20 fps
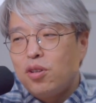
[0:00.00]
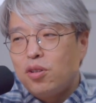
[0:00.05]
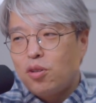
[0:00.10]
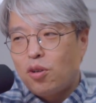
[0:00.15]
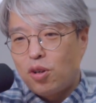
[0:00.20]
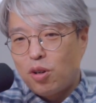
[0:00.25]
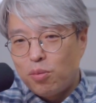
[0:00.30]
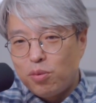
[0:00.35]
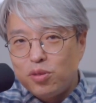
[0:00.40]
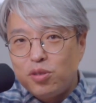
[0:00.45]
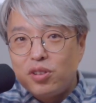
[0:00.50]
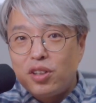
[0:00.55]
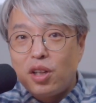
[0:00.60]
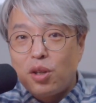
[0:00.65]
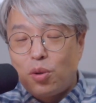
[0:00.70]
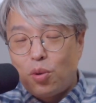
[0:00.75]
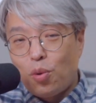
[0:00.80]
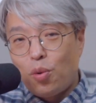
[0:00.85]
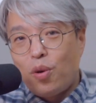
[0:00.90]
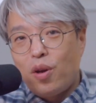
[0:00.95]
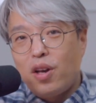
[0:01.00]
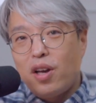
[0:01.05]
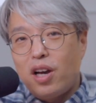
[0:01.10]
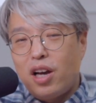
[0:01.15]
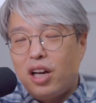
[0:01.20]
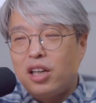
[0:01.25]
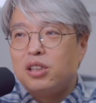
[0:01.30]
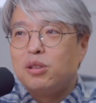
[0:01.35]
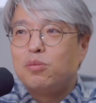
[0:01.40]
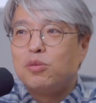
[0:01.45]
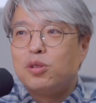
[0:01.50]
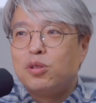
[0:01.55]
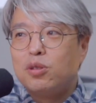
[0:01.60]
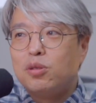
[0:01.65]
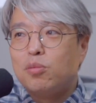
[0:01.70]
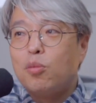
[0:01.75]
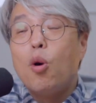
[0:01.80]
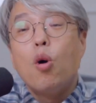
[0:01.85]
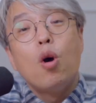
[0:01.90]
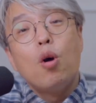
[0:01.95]
여러분들의 교회
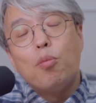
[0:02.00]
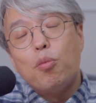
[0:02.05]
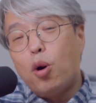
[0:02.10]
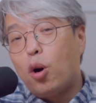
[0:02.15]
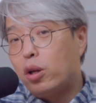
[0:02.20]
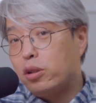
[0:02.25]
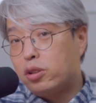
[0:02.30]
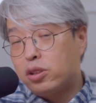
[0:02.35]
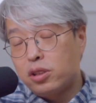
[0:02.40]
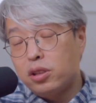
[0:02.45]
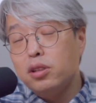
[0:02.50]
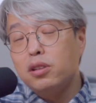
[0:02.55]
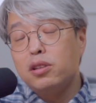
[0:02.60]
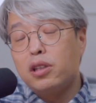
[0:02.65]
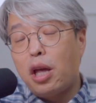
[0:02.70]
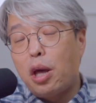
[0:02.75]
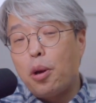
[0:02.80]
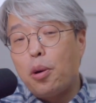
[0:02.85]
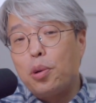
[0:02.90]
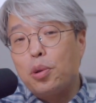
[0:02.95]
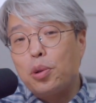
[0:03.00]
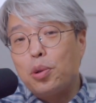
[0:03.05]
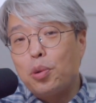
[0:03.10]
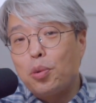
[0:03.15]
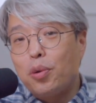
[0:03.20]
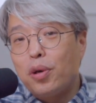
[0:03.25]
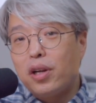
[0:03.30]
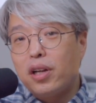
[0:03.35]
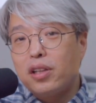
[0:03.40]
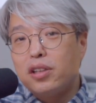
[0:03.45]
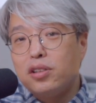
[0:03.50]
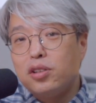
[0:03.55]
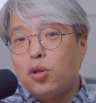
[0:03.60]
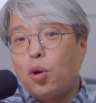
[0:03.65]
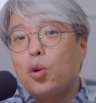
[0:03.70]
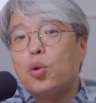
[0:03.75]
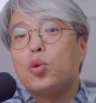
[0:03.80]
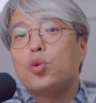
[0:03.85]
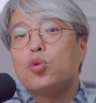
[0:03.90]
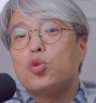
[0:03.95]
아니면은 뭐큰 뭐, 뭐 대형 교회라든지
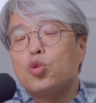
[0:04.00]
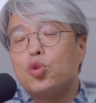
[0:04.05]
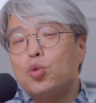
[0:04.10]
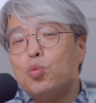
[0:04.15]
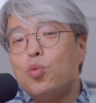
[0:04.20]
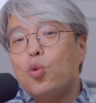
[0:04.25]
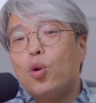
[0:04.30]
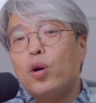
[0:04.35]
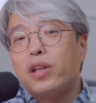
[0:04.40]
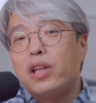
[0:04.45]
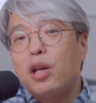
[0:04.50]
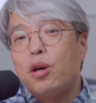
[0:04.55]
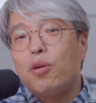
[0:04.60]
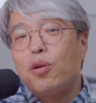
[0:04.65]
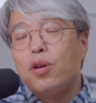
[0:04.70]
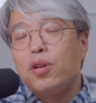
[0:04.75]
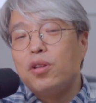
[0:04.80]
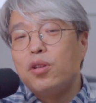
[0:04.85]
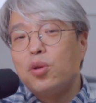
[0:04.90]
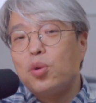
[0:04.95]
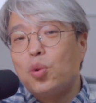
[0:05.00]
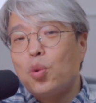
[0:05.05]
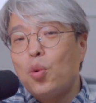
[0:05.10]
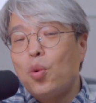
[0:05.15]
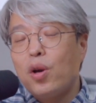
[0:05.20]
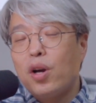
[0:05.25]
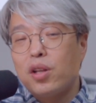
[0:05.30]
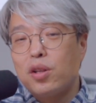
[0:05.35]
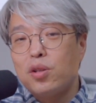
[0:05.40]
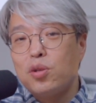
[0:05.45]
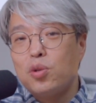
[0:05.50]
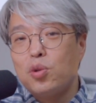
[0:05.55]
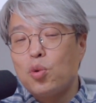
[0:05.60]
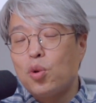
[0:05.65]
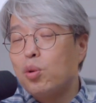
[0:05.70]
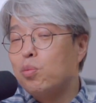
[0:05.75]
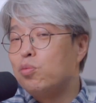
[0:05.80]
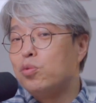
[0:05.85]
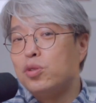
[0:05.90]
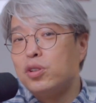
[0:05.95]
어느 정도 규모가 되어 있는 교회가 같은
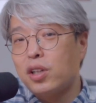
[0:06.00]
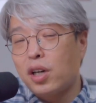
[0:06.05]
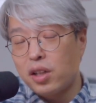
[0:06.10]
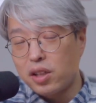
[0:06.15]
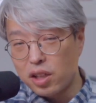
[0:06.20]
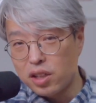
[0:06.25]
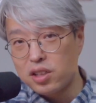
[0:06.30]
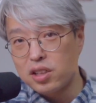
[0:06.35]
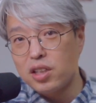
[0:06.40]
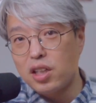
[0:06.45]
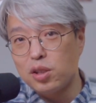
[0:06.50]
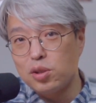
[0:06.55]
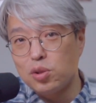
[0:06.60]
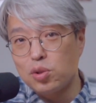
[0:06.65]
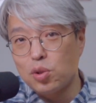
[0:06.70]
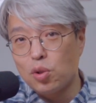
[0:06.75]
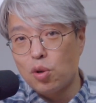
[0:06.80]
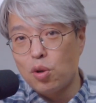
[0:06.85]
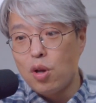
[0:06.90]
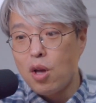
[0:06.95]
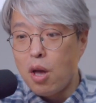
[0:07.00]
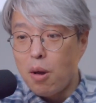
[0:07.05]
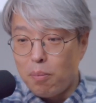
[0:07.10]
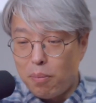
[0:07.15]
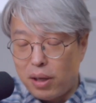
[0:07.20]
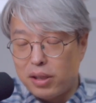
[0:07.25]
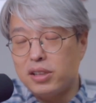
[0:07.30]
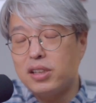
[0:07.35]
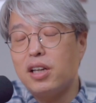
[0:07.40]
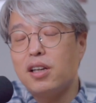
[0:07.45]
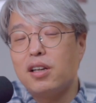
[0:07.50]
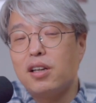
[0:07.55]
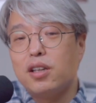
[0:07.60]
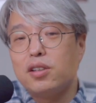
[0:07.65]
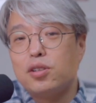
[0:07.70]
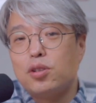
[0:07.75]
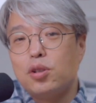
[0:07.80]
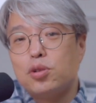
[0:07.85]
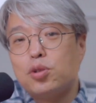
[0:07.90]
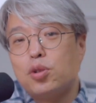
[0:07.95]
경우는 문제가 되질 않죠. 마찬가지예요.